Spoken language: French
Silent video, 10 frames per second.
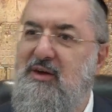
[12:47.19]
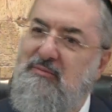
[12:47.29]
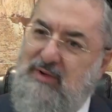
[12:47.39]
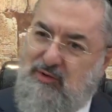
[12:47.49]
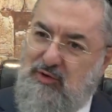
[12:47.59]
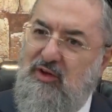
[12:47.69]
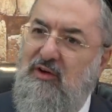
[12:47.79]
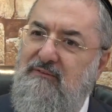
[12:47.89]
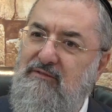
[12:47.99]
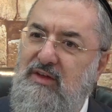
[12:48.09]

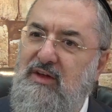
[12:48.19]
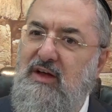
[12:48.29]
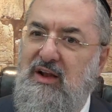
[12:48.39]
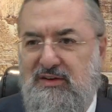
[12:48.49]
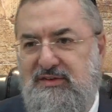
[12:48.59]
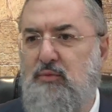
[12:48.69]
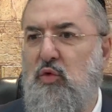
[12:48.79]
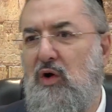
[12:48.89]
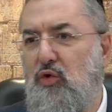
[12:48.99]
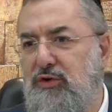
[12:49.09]
Maintenant,
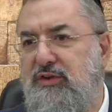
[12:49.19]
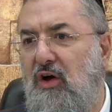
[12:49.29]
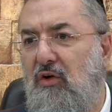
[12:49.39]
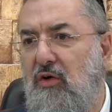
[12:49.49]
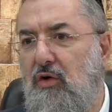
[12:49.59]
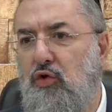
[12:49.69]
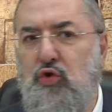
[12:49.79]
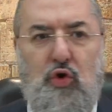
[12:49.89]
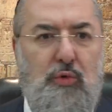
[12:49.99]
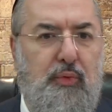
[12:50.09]
laissez-moi le temps de
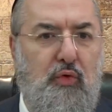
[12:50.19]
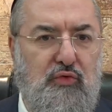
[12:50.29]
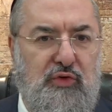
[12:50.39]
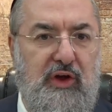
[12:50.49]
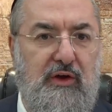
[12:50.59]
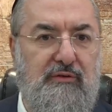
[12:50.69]
le prouver.